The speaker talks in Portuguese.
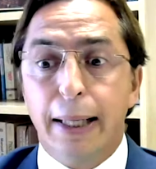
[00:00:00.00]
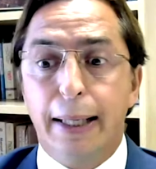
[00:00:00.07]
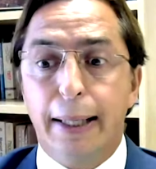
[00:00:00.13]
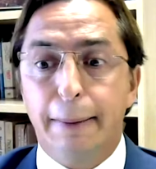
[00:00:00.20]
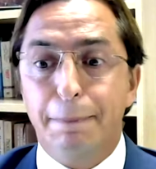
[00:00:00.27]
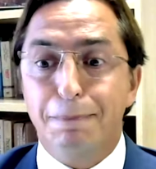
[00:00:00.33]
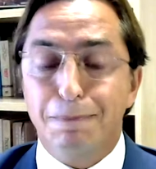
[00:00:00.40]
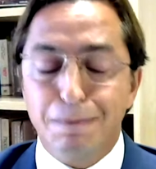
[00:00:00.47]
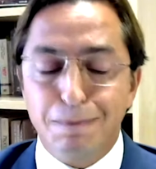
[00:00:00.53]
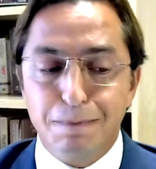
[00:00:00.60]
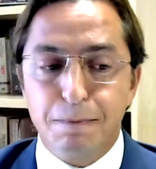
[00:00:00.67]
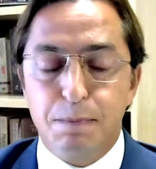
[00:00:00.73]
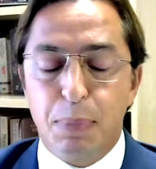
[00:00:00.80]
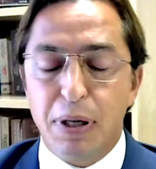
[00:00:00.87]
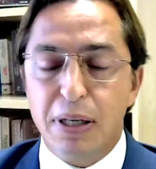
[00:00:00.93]
É,
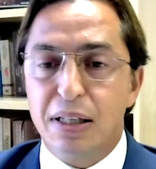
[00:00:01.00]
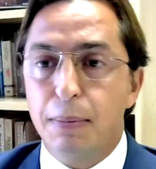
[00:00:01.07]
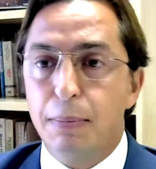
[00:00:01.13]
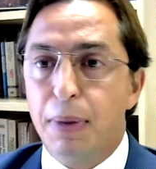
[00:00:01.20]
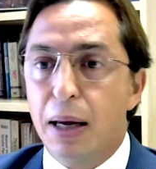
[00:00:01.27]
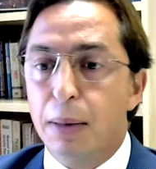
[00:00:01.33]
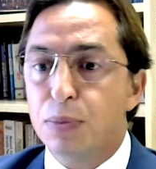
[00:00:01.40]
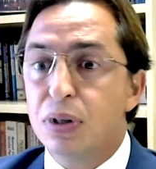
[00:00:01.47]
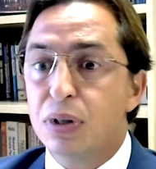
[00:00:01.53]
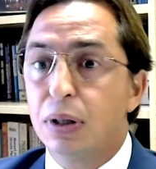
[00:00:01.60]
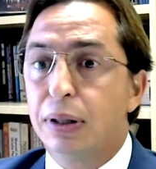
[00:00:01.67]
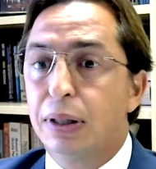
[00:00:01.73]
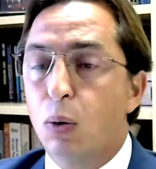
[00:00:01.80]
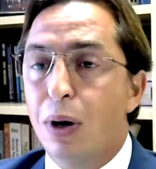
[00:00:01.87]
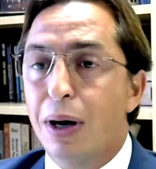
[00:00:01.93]
percebemos
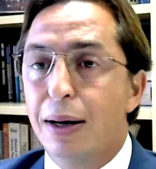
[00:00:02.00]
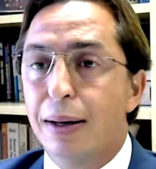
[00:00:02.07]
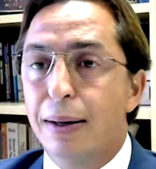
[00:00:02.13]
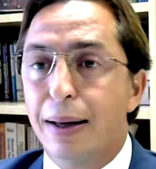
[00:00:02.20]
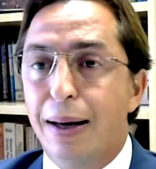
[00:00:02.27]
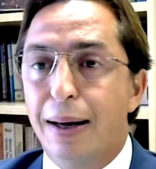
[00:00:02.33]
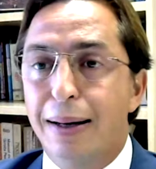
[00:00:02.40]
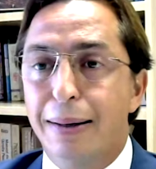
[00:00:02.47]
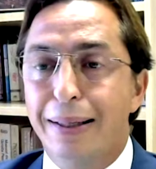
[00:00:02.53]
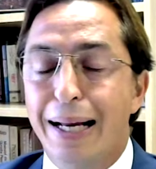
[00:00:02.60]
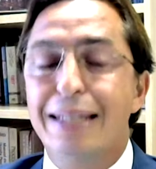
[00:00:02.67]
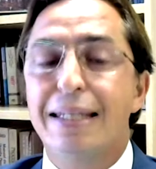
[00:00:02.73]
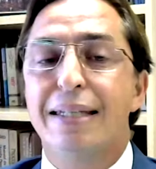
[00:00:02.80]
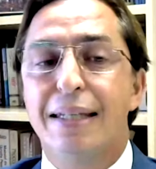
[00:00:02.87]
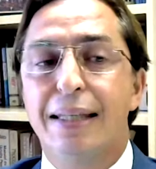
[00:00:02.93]
então a, a
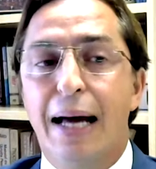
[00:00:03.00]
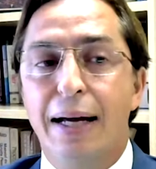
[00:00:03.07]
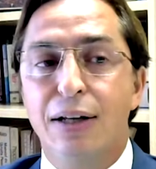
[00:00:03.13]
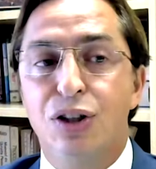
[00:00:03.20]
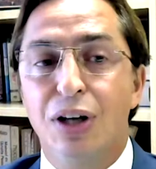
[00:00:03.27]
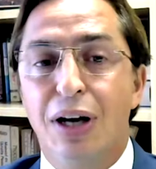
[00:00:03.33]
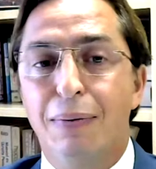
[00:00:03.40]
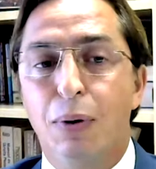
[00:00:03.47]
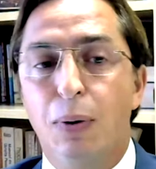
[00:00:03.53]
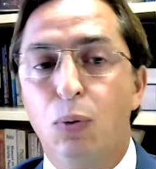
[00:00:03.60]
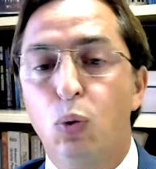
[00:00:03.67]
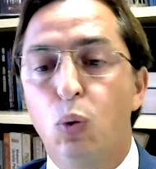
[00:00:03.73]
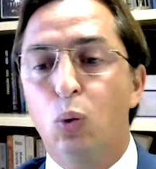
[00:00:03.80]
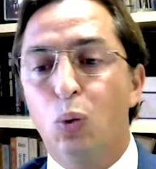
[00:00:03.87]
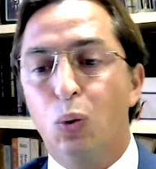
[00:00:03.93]
necessidade, a,
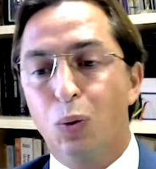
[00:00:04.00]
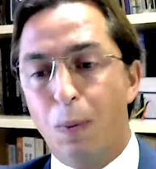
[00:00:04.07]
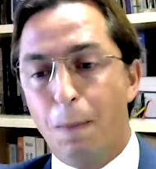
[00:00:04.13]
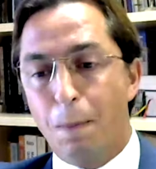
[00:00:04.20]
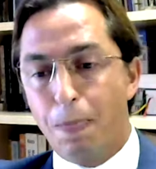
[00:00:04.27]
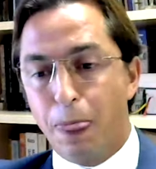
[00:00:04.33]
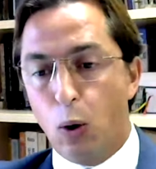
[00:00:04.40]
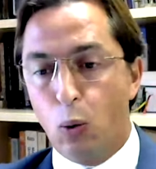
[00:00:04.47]
o,